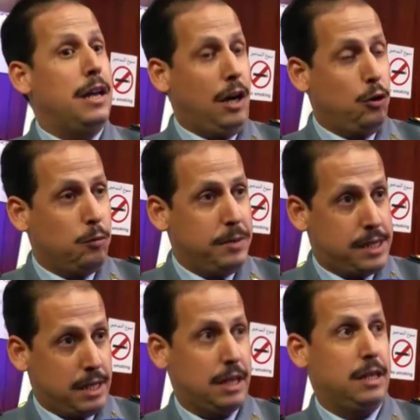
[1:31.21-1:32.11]
نحن
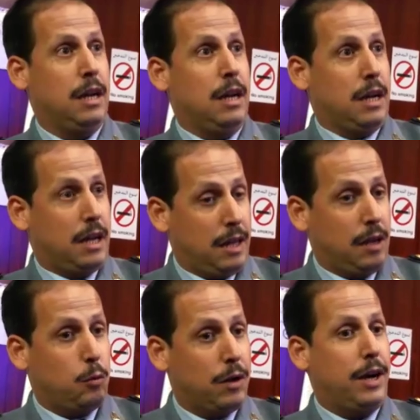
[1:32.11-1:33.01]
بصدد
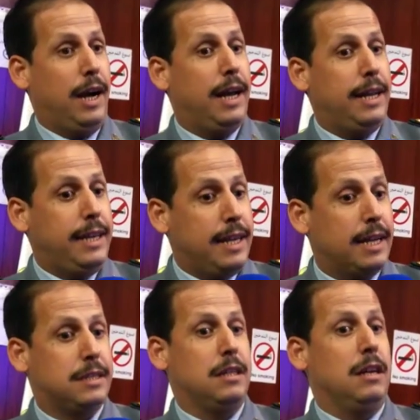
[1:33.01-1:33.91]
كذلك وضع
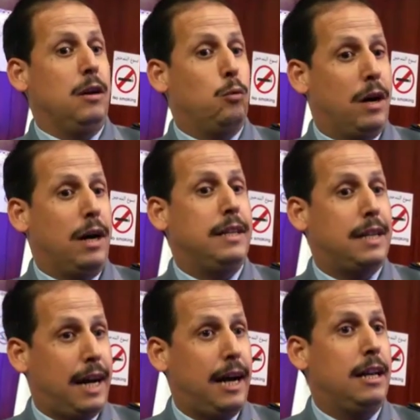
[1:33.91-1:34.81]
آليات
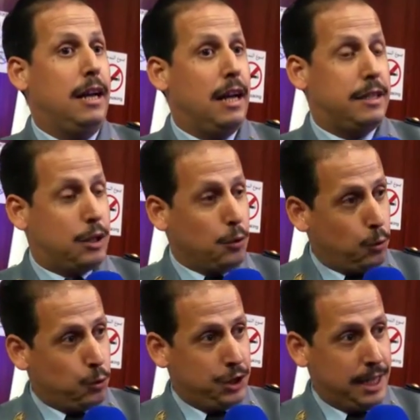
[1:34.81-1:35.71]
وإدخال
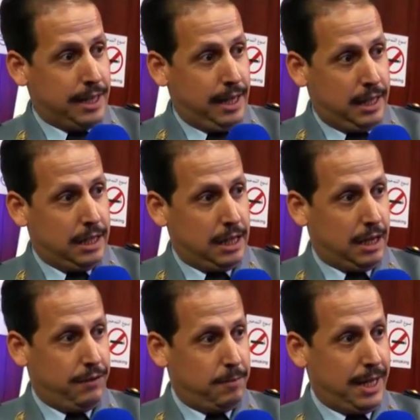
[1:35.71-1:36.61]
التكنولوجيات
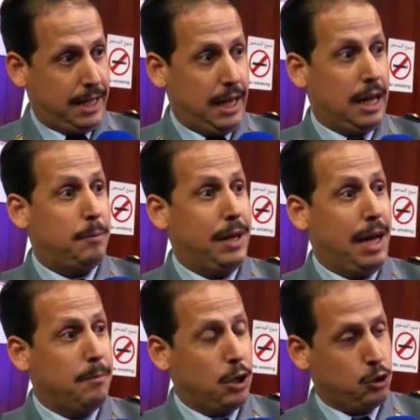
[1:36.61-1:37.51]
الحديثة فيما يتعلق
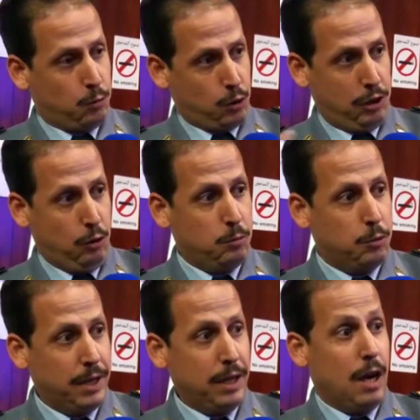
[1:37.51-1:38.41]
بالعمل الجمركي
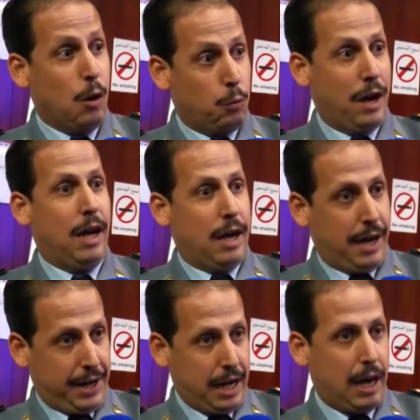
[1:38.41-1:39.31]
عموما
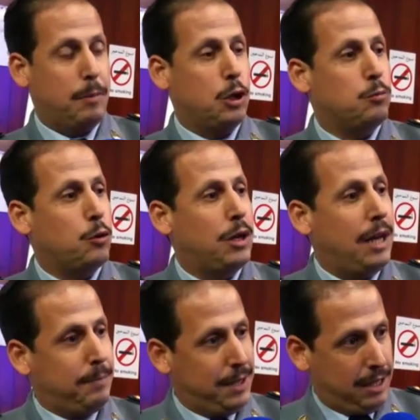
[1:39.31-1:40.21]
والرقابة
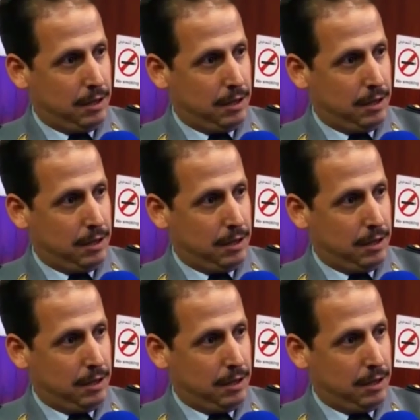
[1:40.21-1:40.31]
الجمركية